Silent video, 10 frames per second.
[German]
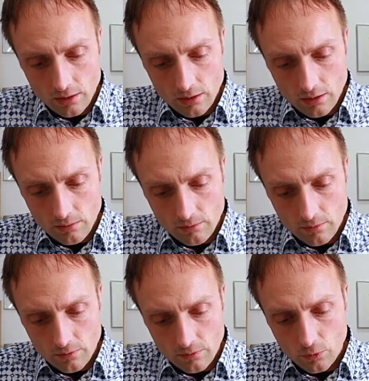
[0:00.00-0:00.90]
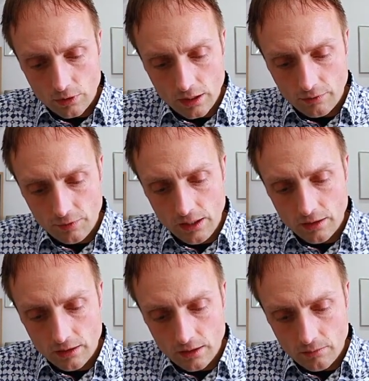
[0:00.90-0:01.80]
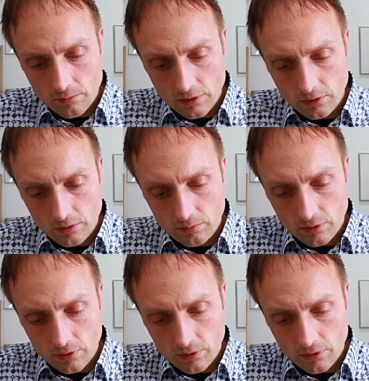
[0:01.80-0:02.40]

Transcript: ähm, Monat 4 dann bis,